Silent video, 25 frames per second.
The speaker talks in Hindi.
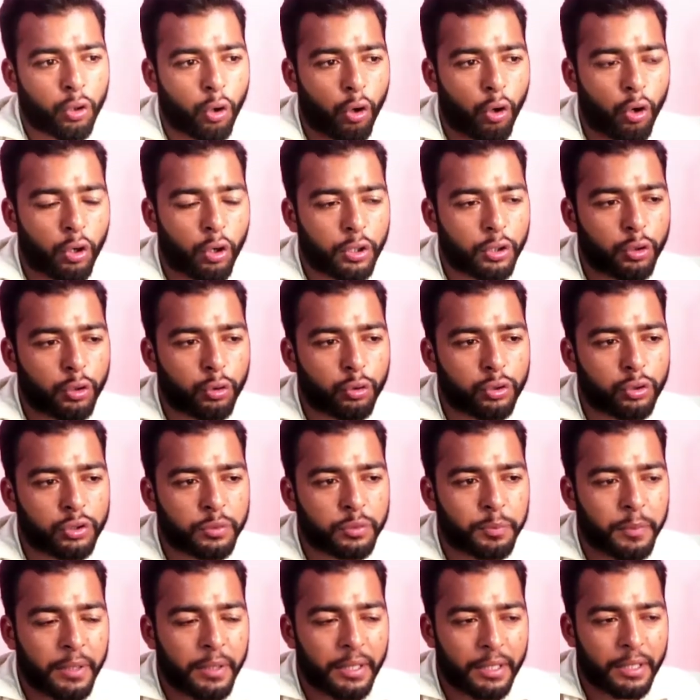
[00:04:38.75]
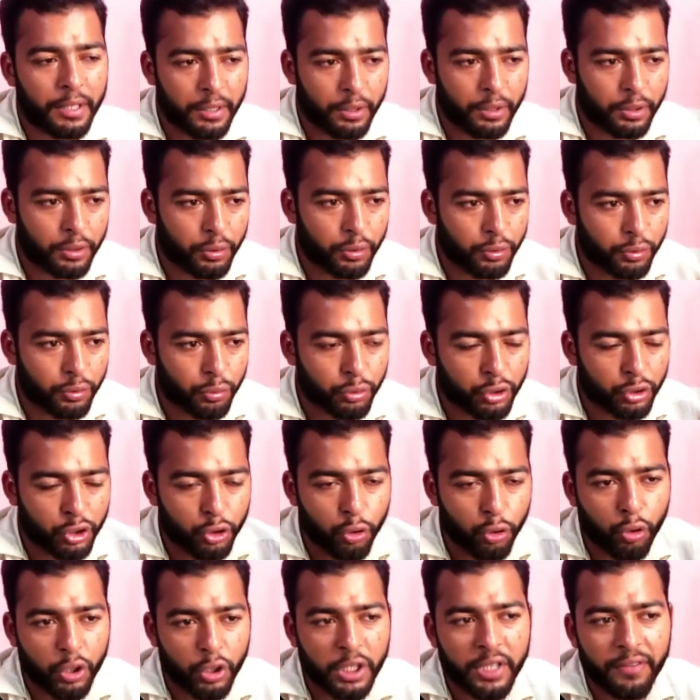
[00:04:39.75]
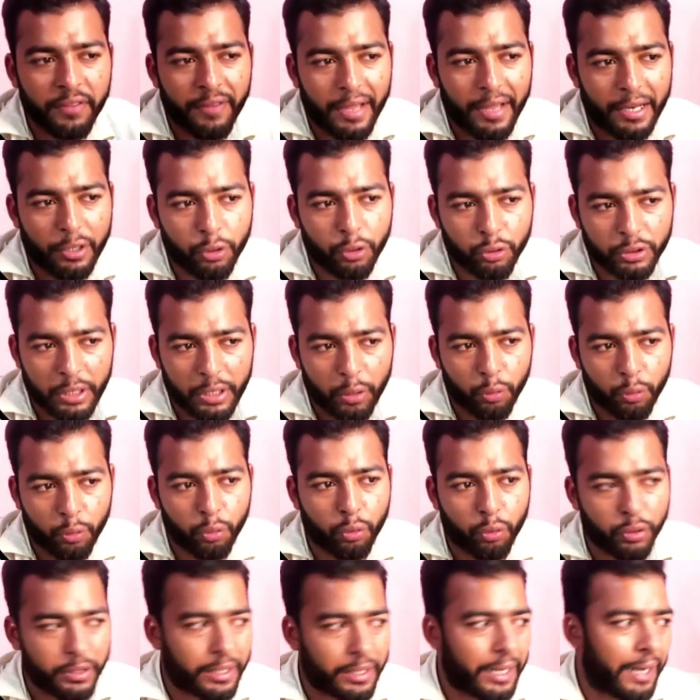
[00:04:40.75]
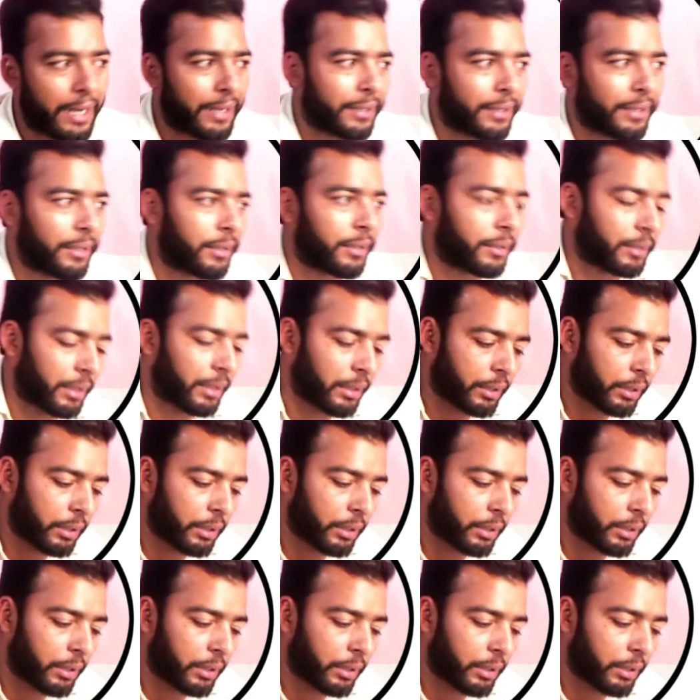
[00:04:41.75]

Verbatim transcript: और उसमें उसकी जो की वैल्यूज़ हैं उनको ये गैड करता है